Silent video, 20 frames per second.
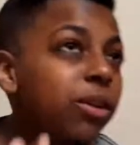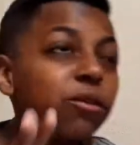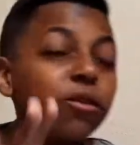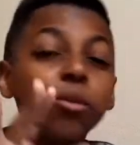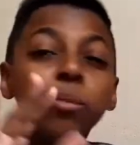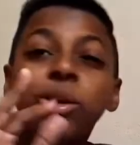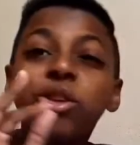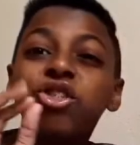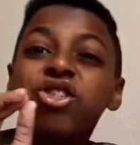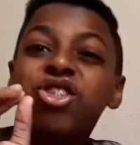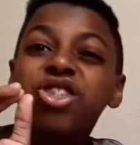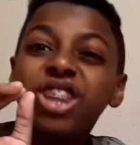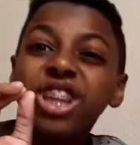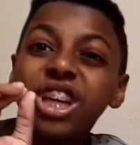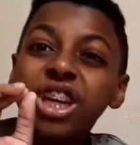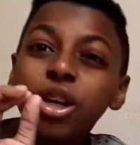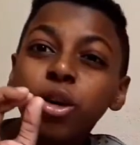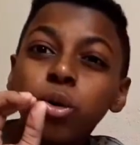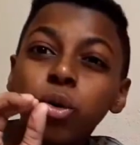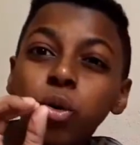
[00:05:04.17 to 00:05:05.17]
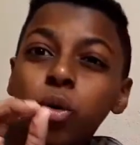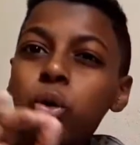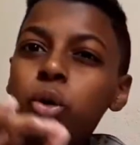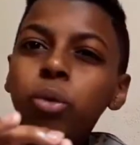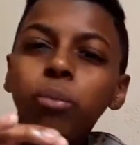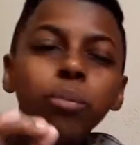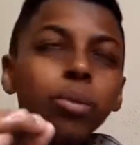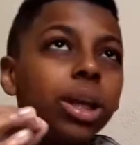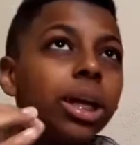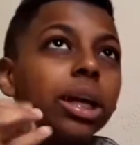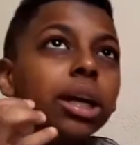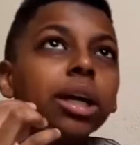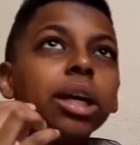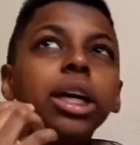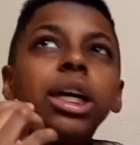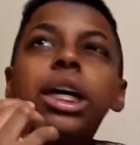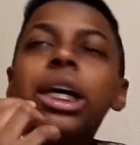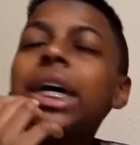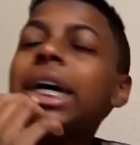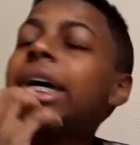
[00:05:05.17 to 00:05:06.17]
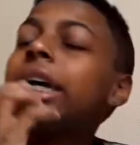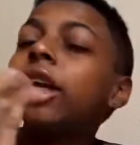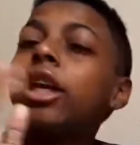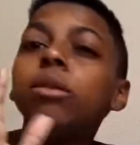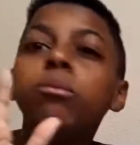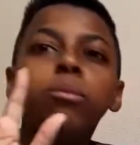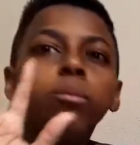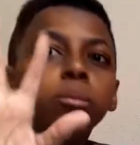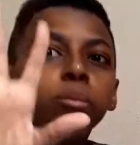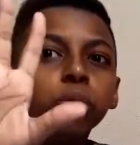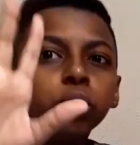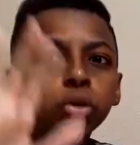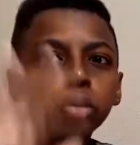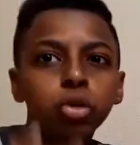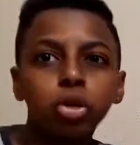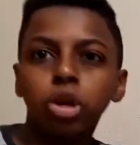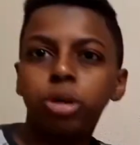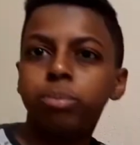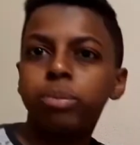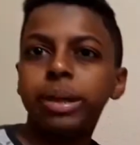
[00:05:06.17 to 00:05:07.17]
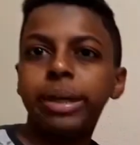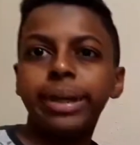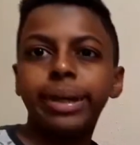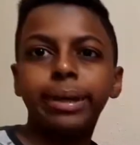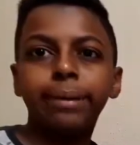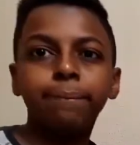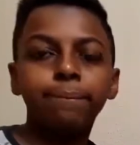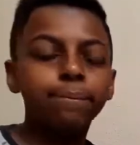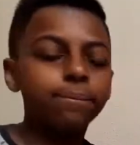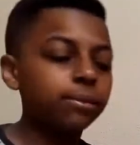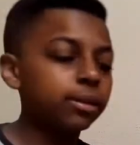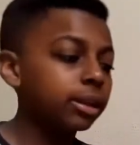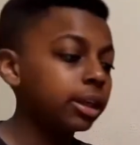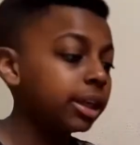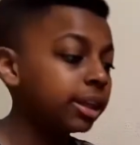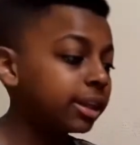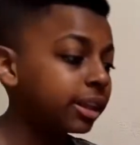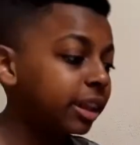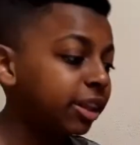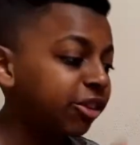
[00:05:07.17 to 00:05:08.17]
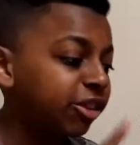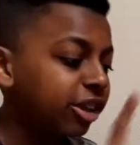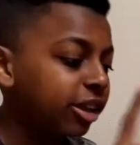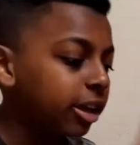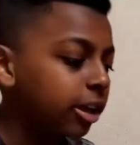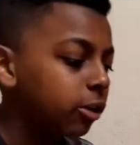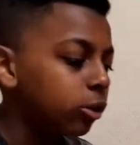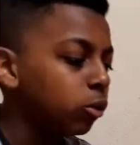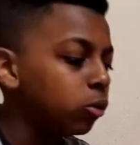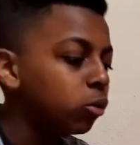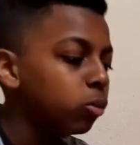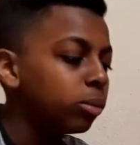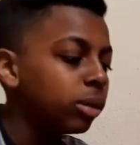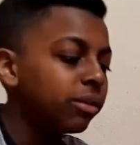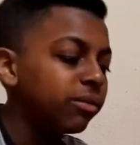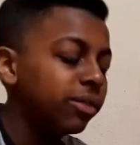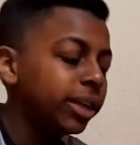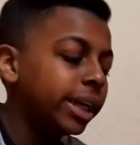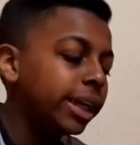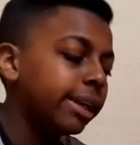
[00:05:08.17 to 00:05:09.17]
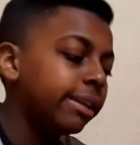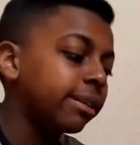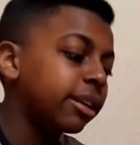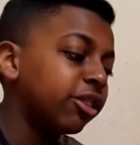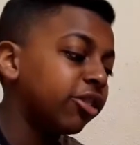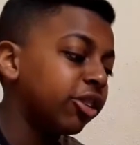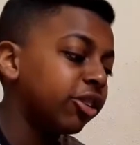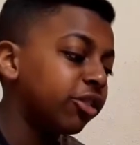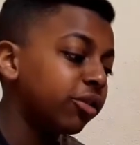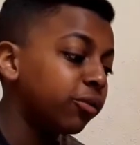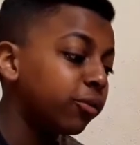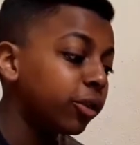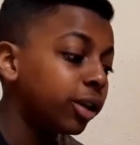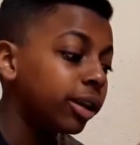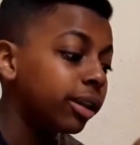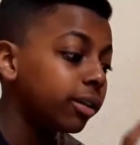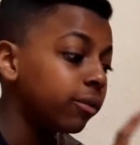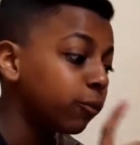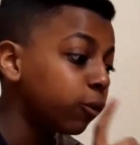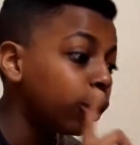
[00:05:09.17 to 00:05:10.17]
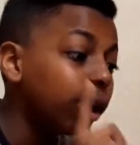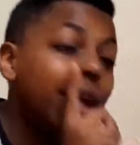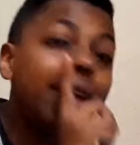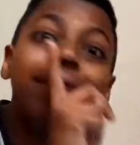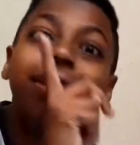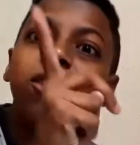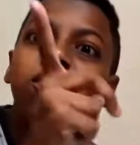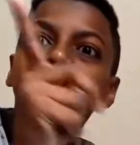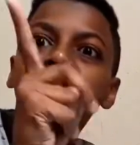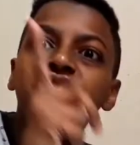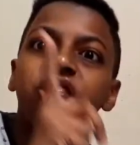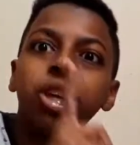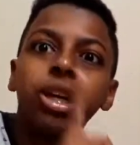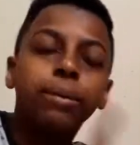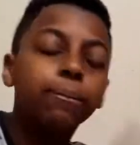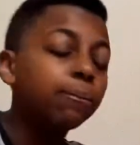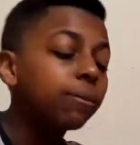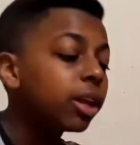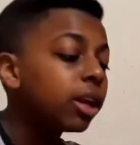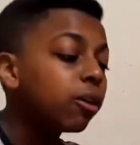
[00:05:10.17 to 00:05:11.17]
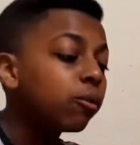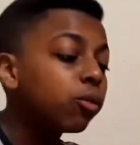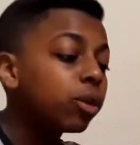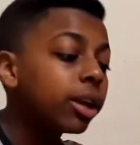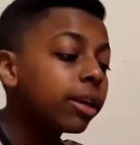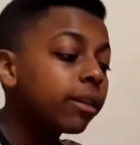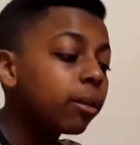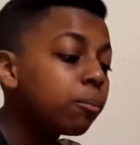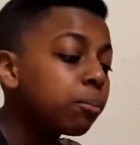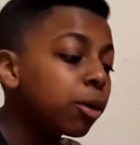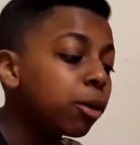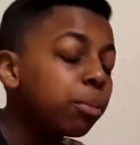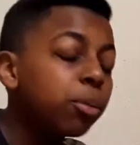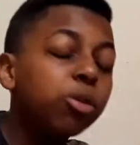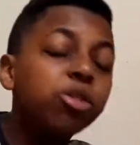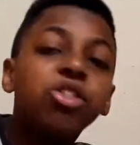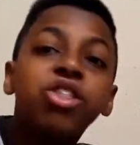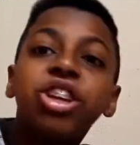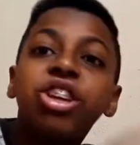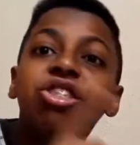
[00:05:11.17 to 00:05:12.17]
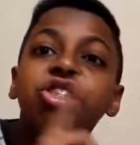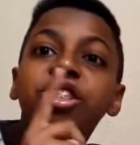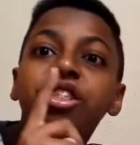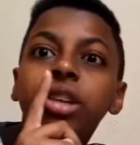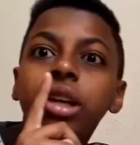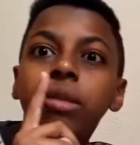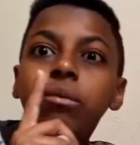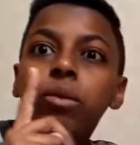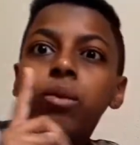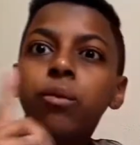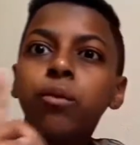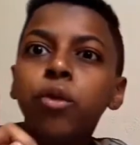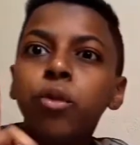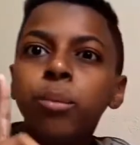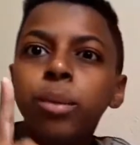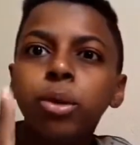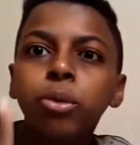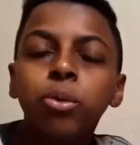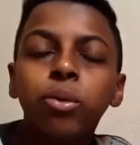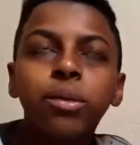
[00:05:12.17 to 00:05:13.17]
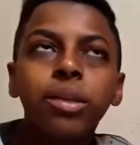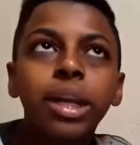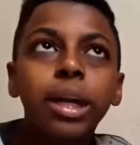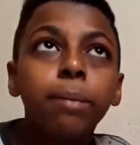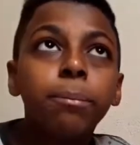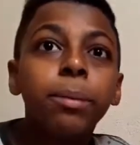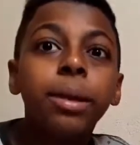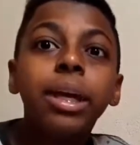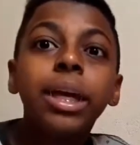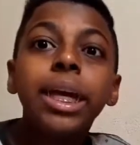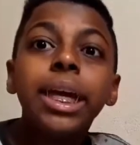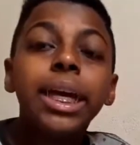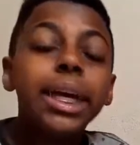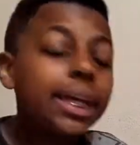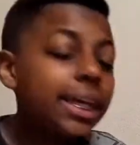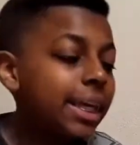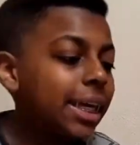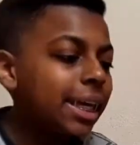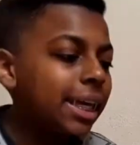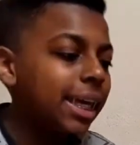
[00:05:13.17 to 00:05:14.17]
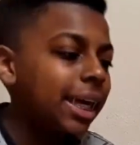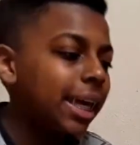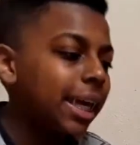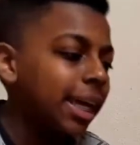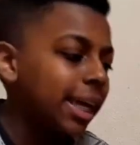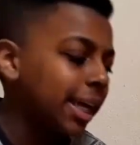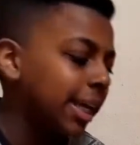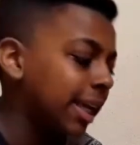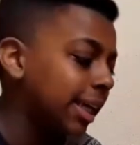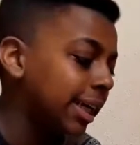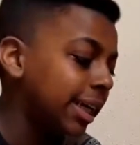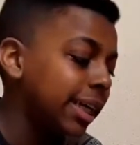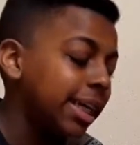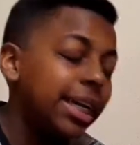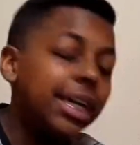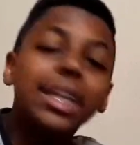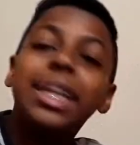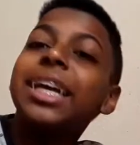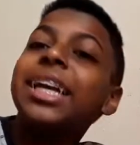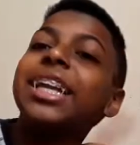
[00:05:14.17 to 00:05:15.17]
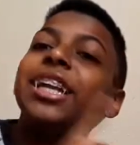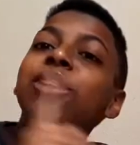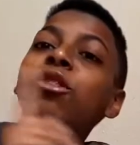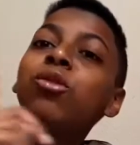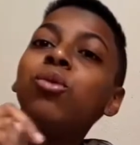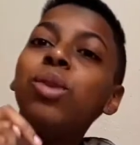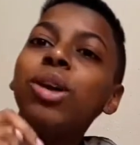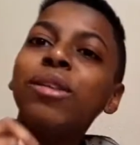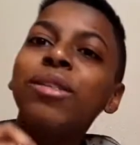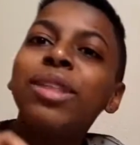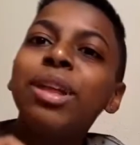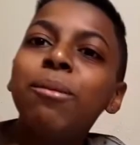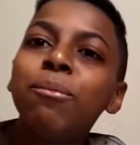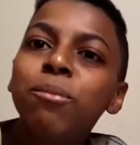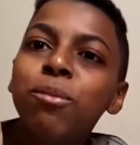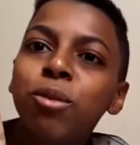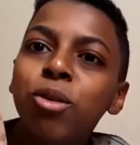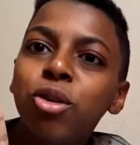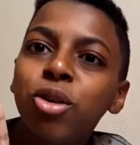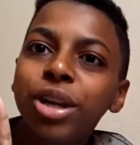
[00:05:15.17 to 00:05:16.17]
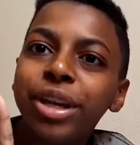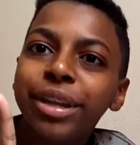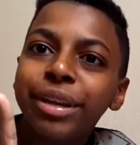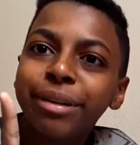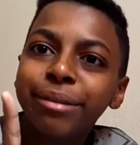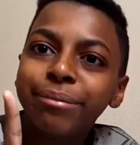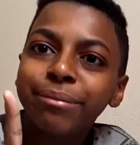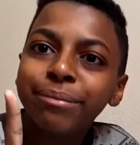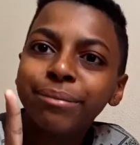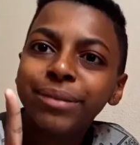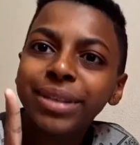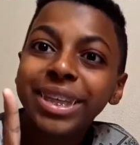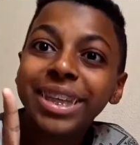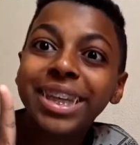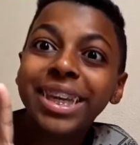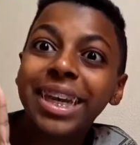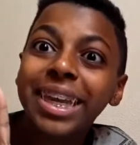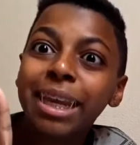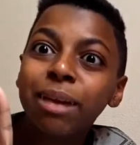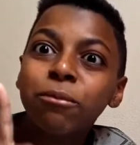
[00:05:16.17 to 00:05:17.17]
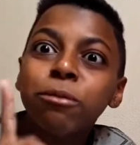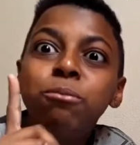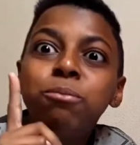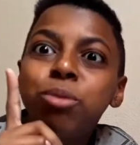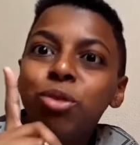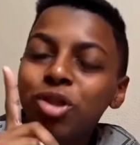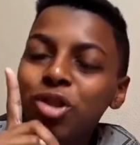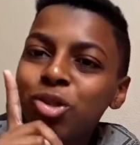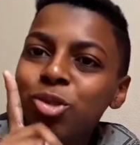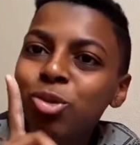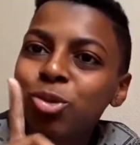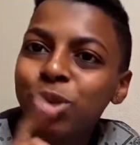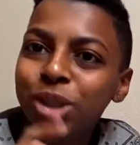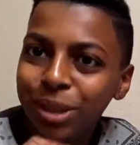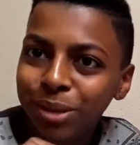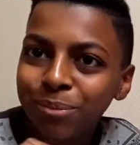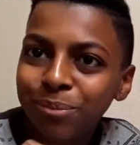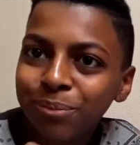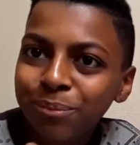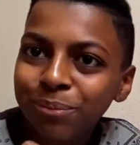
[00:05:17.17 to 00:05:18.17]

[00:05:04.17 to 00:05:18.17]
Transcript: filminho de terror. Ai, muito top era. E tinha uma vez que a gente foi. Foi nesse dia! Foi nesse próprio dia a gente gravou um filminho do Snap que ela e ela eram duas demônias e queriam me possuir.